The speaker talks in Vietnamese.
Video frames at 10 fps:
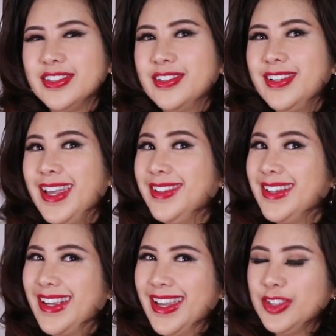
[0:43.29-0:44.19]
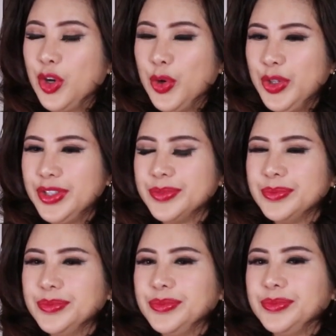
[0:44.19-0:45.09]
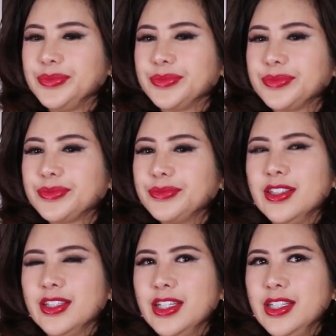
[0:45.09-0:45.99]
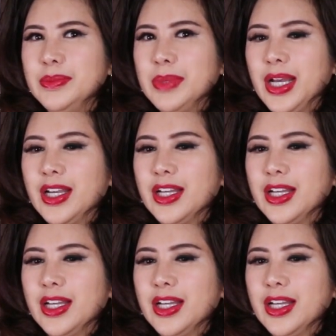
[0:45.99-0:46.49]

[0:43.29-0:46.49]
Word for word: chỉ có ghét và ghét thôi thời kỳ mà